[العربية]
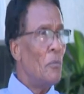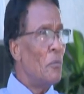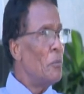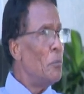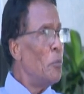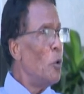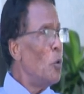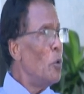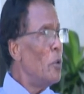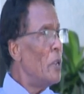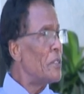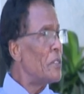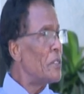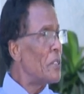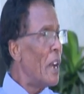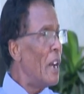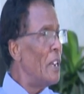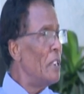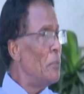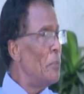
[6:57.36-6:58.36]
بقوا ناس
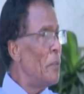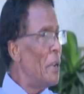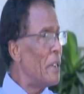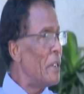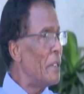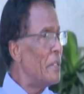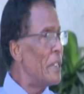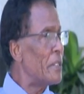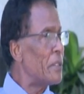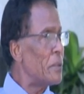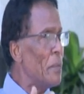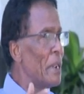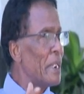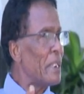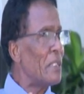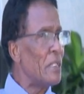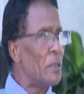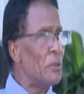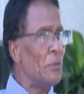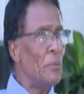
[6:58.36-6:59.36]
شغالين برا ناس
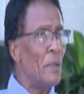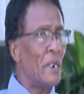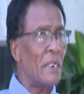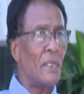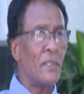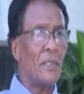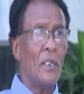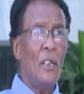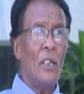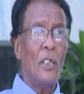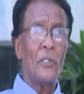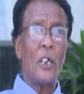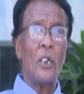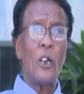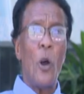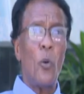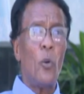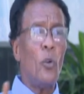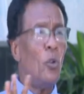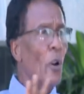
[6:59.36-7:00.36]
مركز يجي مركز
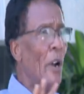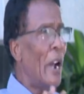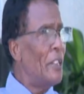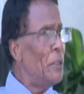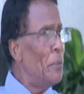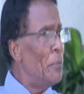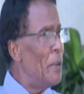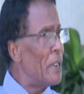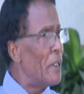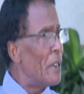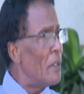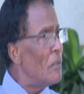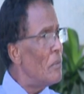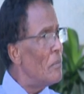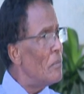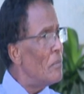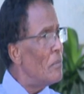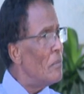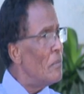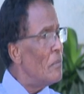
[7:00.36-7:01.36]
تلقاهم كلهم قاعدين برا
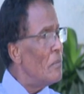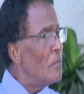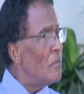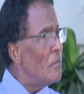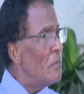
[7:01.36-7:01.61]
صحيح